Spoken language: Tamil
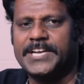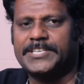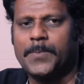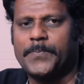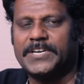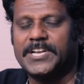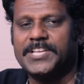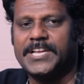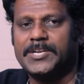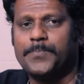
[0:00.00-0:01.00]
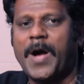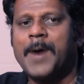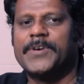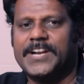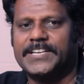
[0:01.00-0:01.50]
இயற்றப்பட்டது என்று
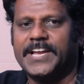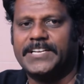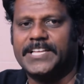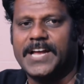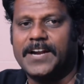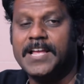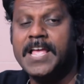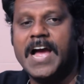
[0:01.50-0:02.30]
பாமரன் கேட்கிறான்